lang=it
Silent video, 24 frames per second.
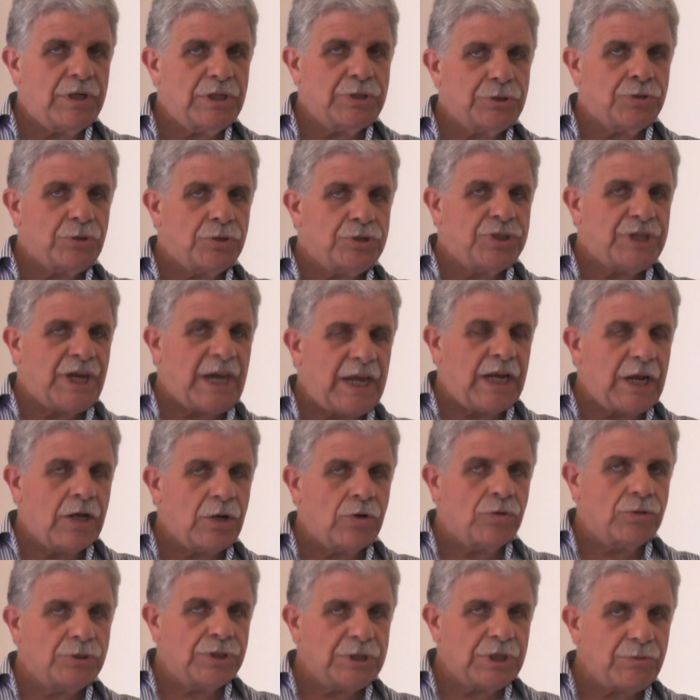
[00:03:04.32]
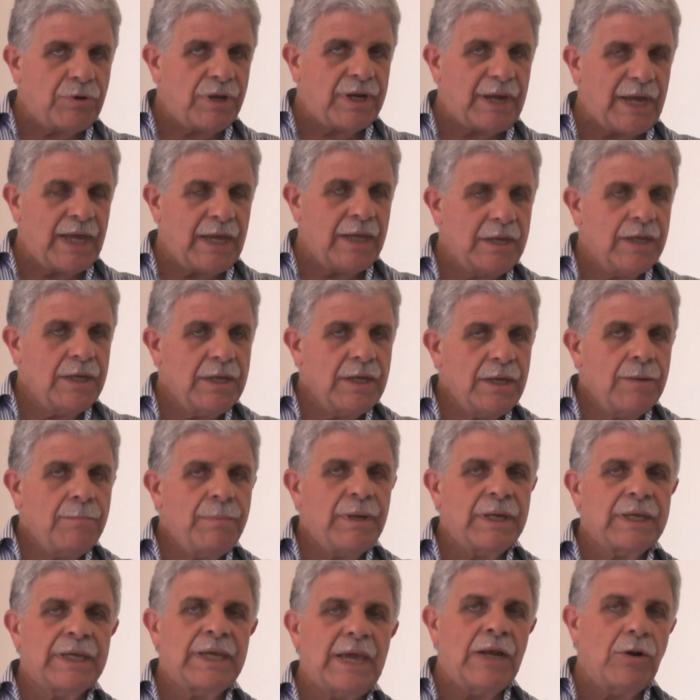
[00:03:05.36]
e sociale continuerà
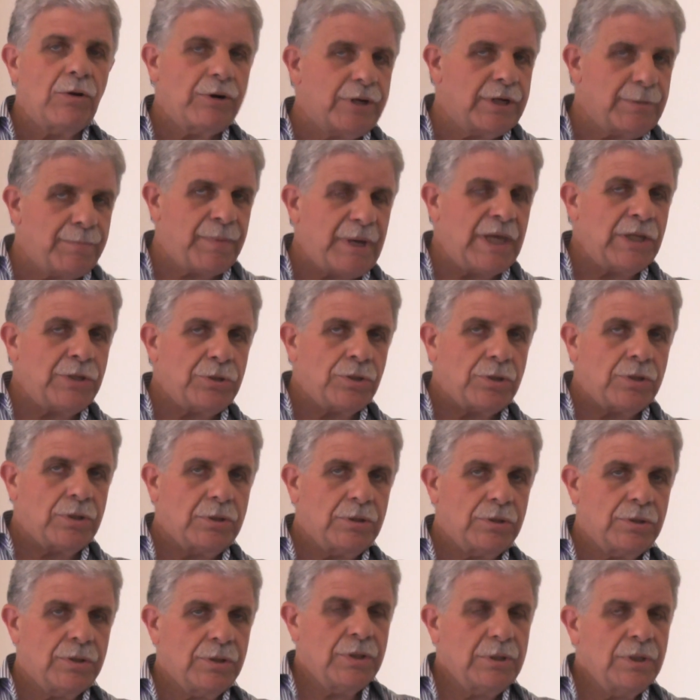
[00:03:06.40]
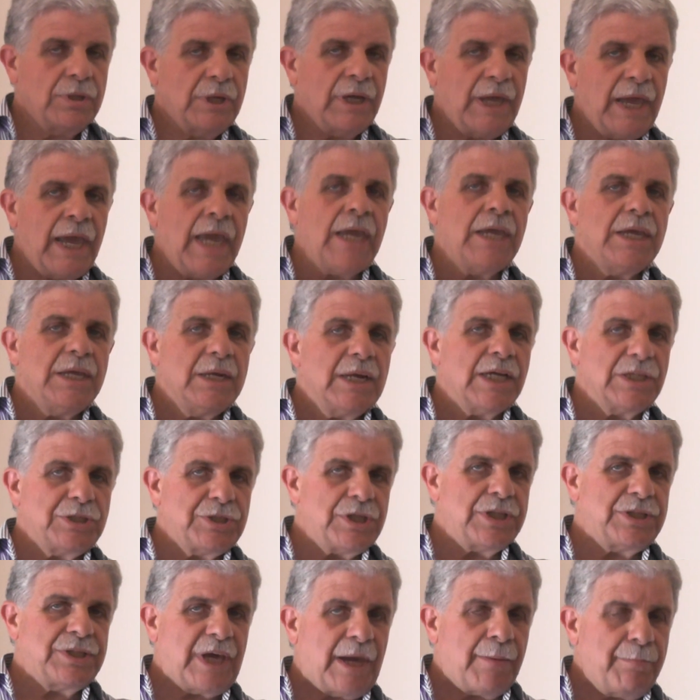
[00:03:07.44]
perché, lo ripeto, è
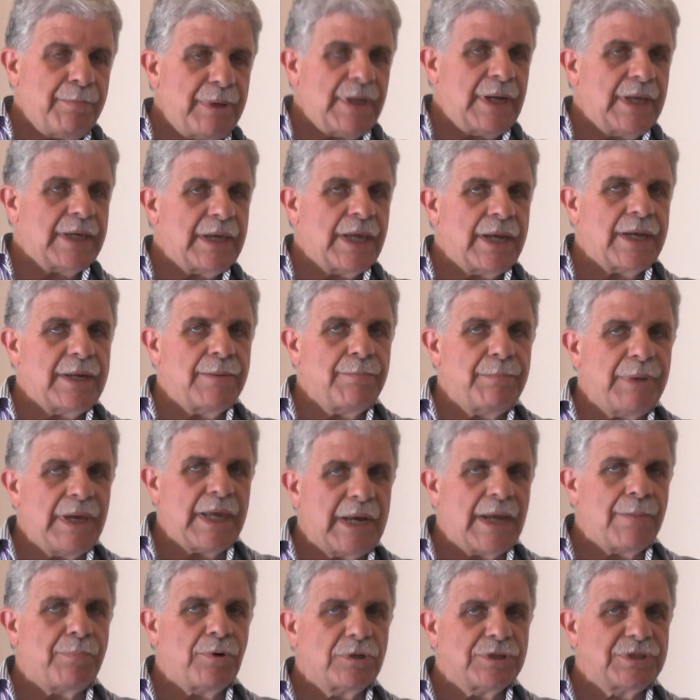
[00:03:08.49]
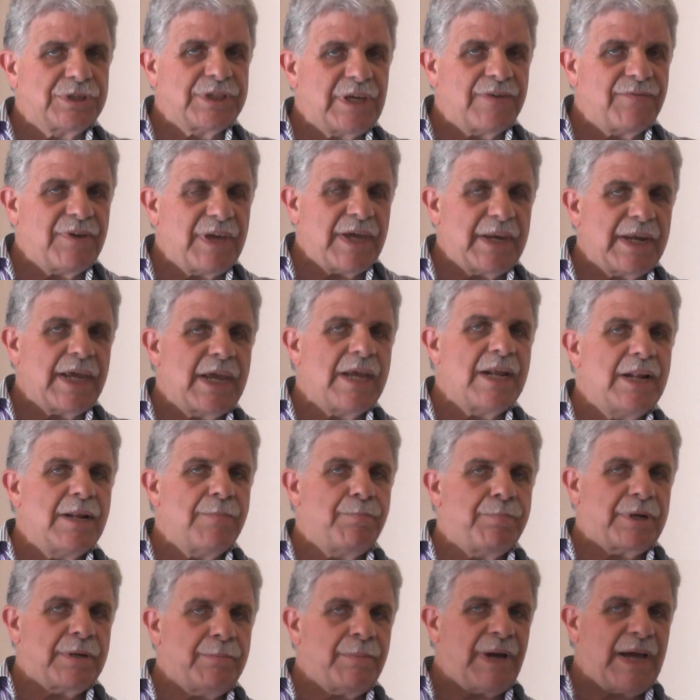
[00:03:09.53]
inaccettabile che Ribera possa avere il
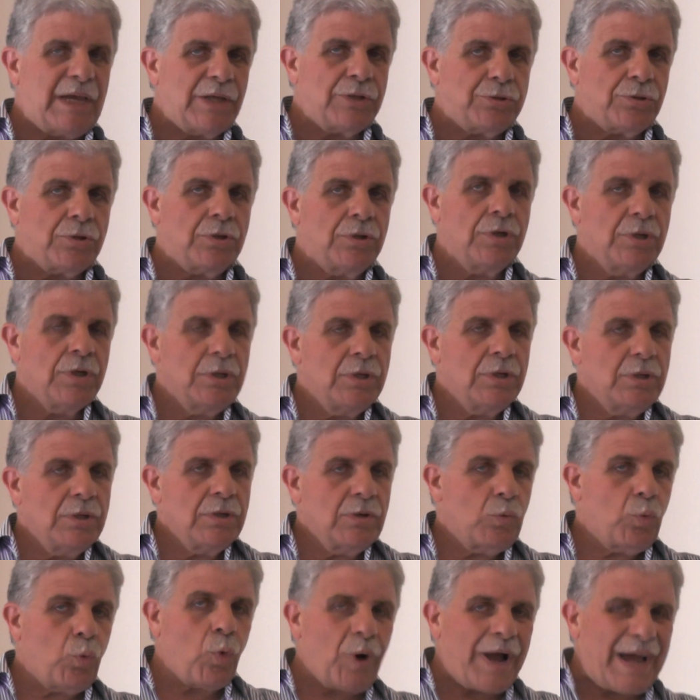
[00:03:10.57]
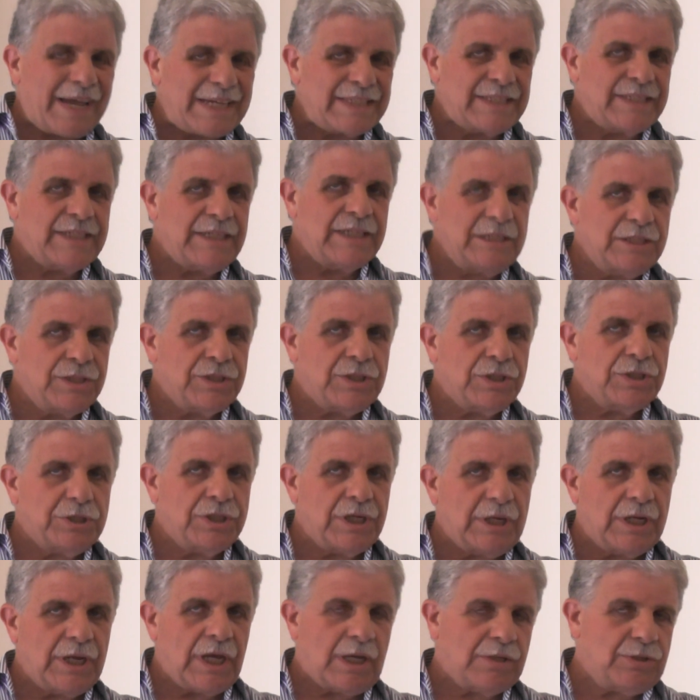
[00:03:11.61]
primato quasi in
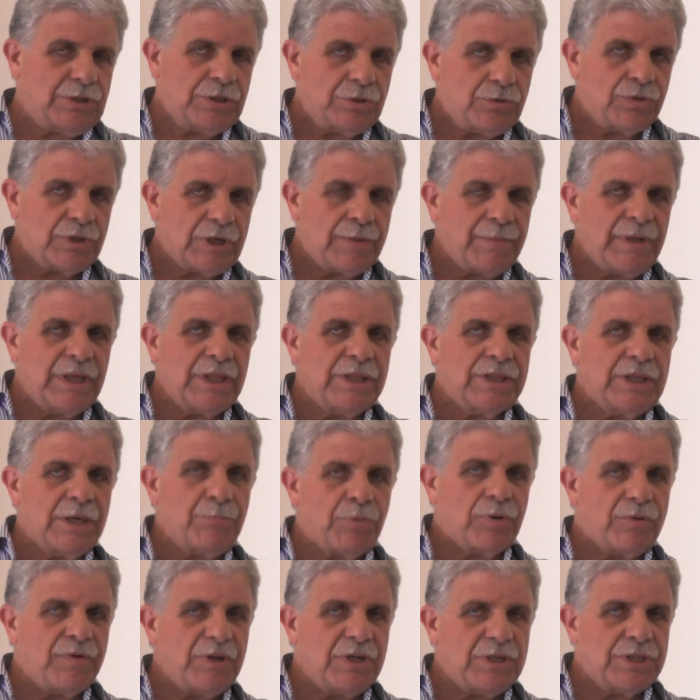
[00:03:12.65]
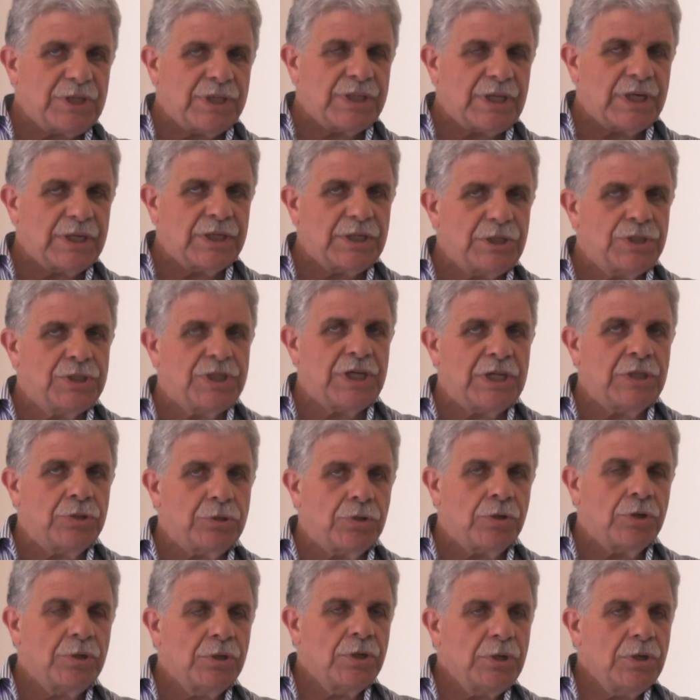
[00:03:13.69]
Sicilia, sicuramente in provincia di
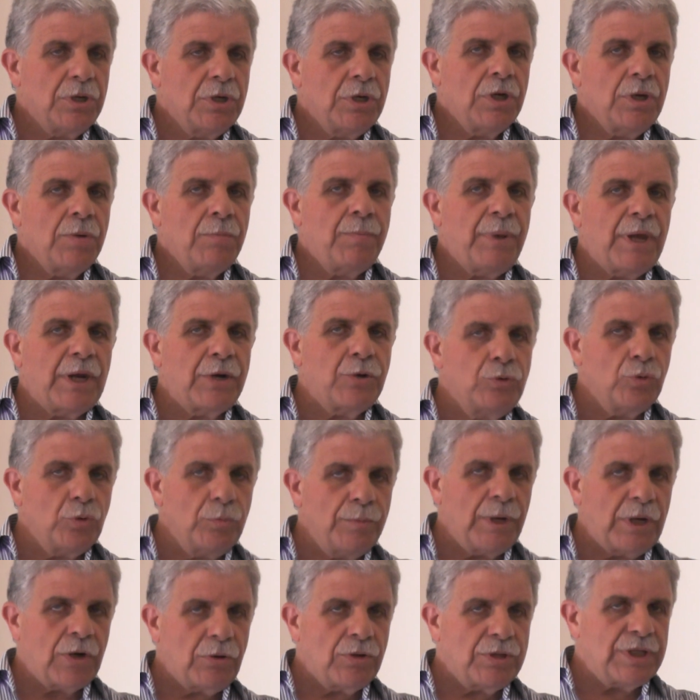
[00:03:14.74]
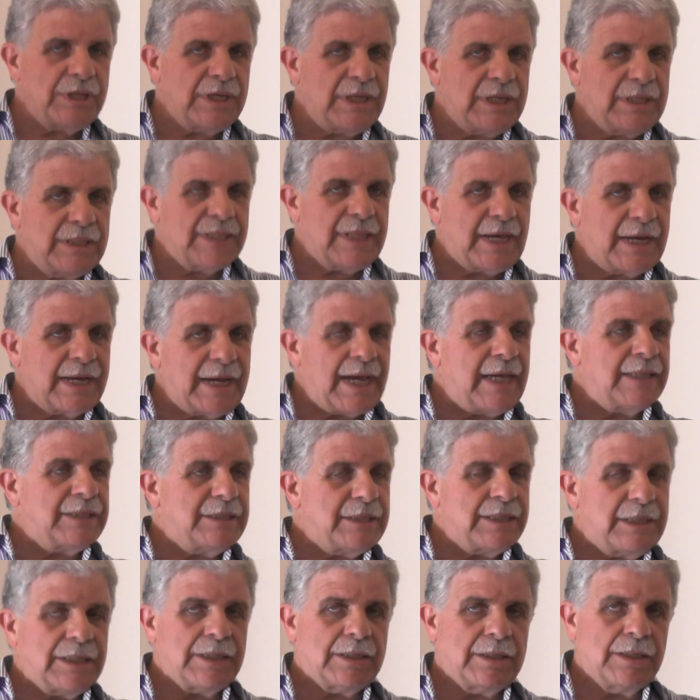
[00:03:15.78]
Agrigento, per numero di
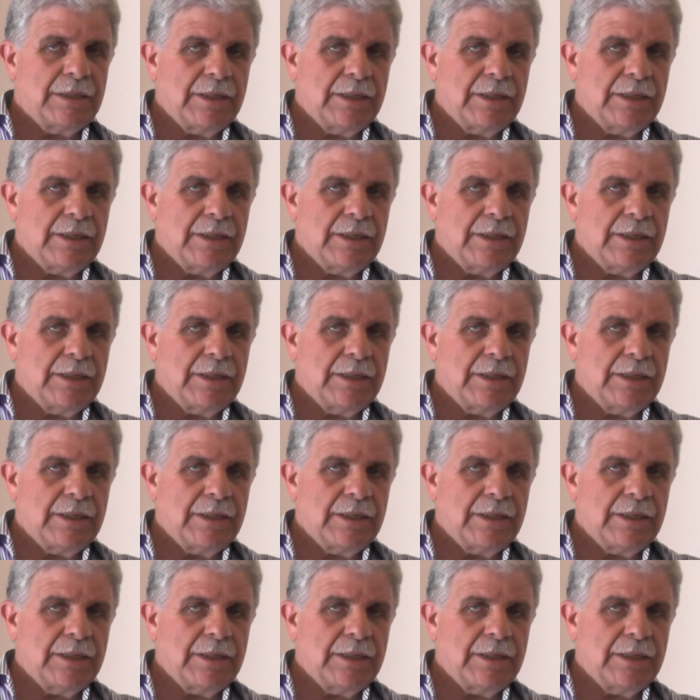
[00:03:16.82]
indagati